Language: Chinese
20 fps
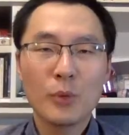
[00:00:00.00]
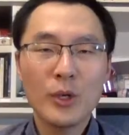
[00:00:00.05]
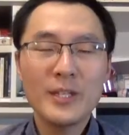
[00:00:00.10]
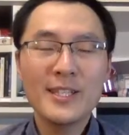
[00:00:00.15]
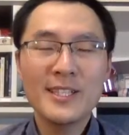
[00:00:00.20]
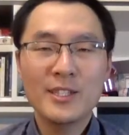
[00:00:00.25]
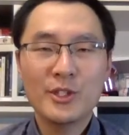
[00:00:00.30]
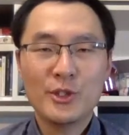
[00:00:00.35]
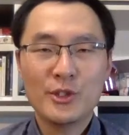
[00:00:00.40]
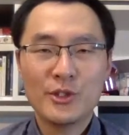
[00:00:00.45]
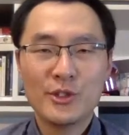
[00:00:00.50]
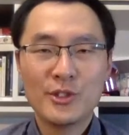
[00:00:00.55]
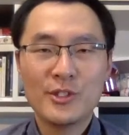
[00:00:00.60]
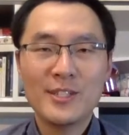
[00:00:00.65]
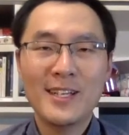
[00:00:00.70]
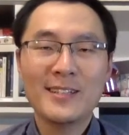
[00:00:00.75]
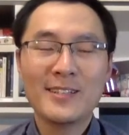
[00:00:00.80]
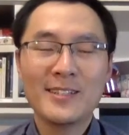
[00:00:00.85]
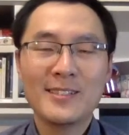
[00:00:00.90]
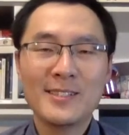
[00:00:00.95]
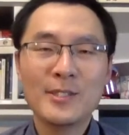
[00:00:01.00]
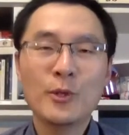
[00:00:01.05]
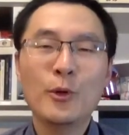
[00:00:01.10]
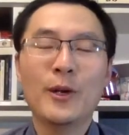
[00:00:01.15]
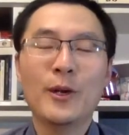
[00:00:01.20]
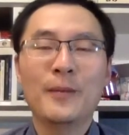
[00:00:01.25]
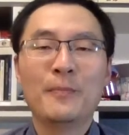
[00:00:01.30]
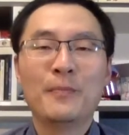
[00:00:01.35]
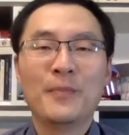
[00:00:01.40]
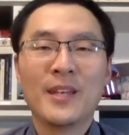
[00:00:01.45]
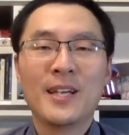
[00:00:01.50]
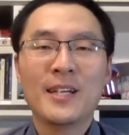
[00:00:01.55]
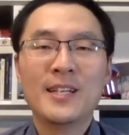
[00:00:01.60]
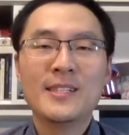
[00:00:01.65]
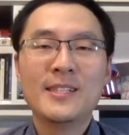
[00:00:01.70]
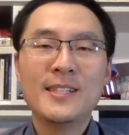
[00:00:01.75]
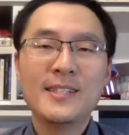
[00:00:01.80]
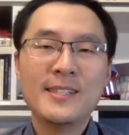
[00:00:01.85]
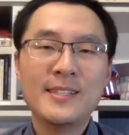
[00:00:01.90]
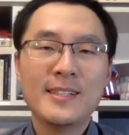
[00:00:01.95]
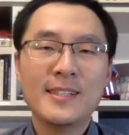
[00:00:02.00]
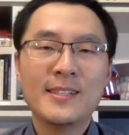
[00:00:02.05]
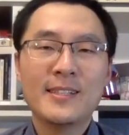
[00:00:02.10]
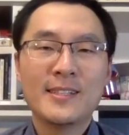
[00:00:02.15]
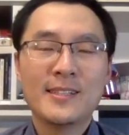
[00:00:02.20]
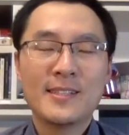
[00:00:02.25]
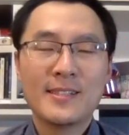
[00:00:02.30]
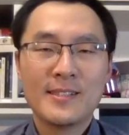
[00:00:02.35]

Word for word: 拟实战的机会。这些